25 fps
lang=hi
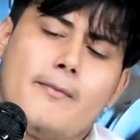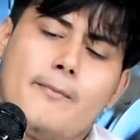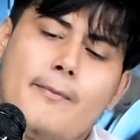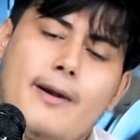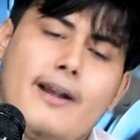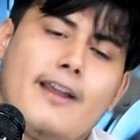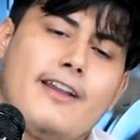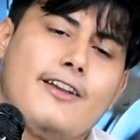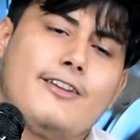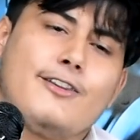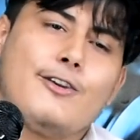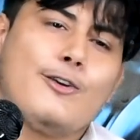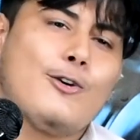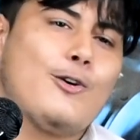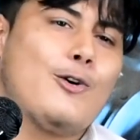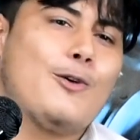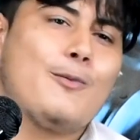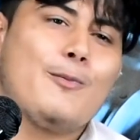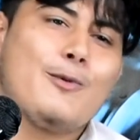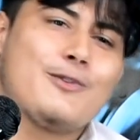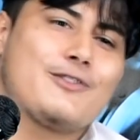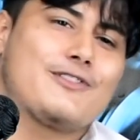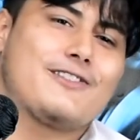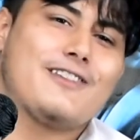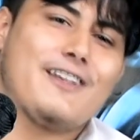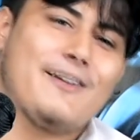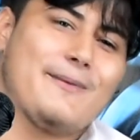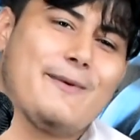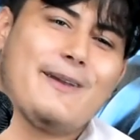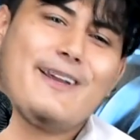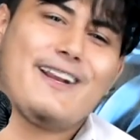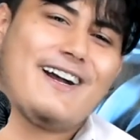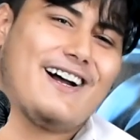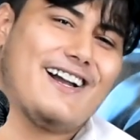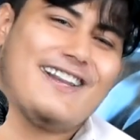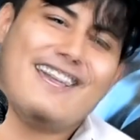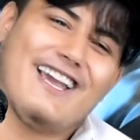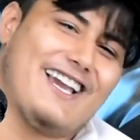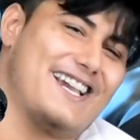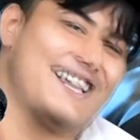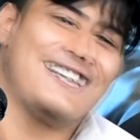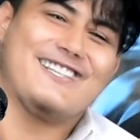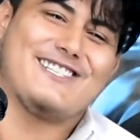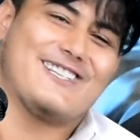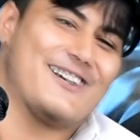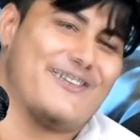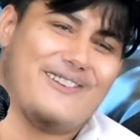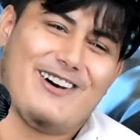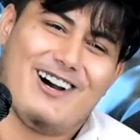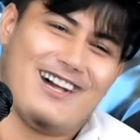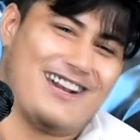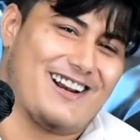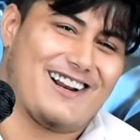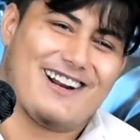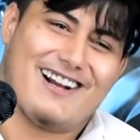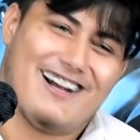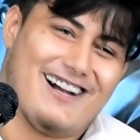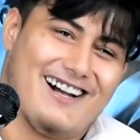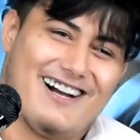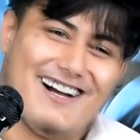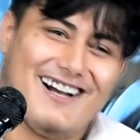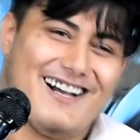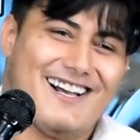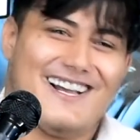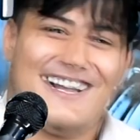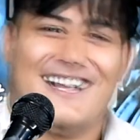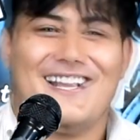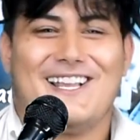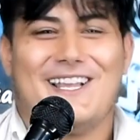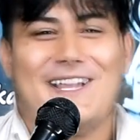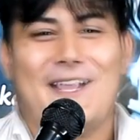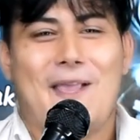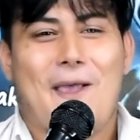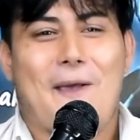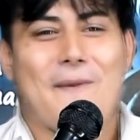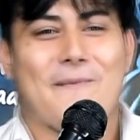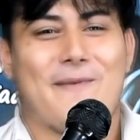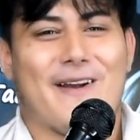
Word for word: बड़े दिनों मुझसे मेरा यही सवाल रहा